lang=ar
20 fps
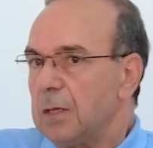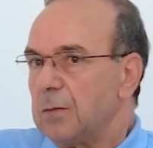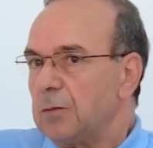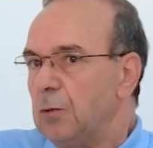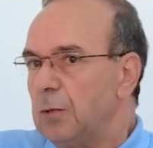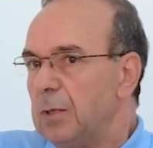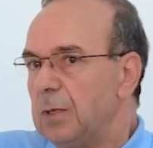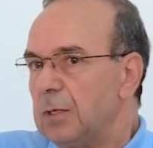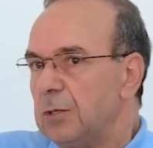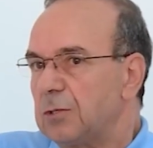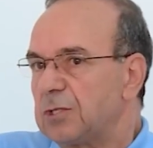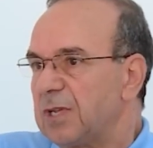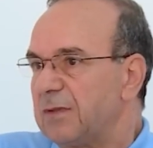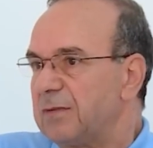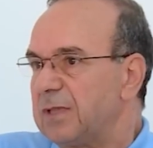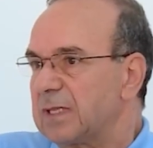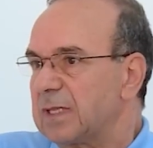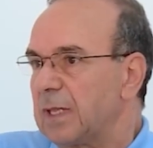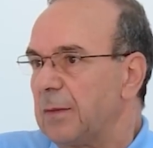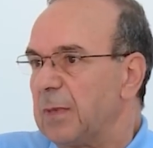دو الشيف
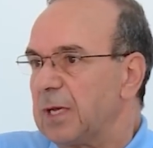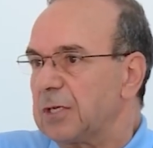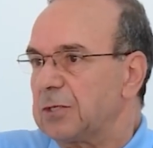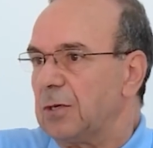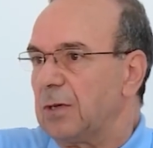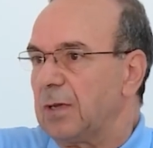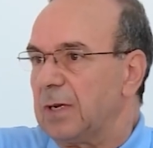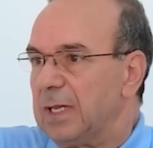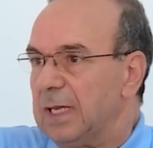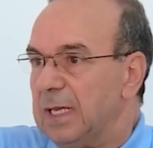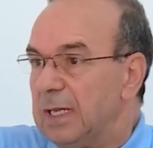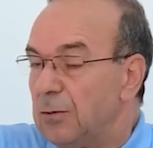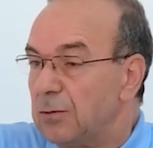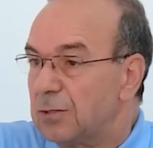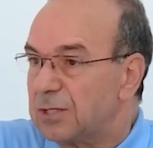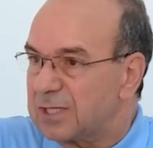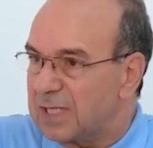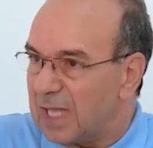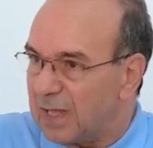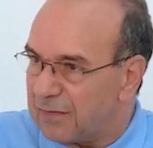ديتا ماجور اي لو
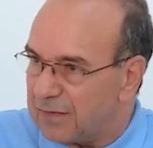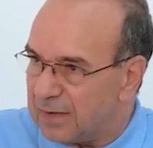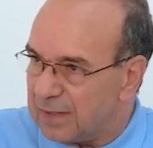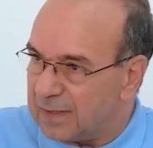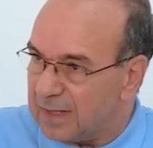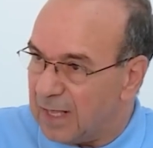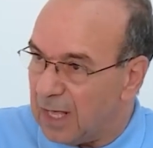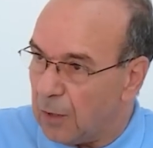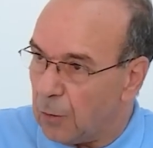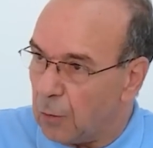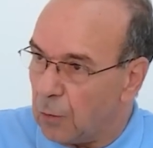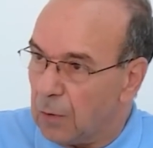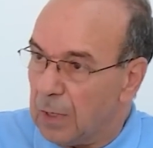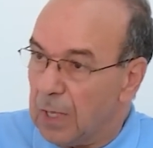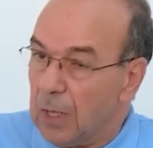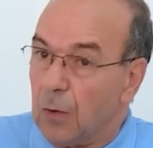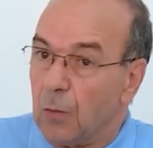ستاف نتاعو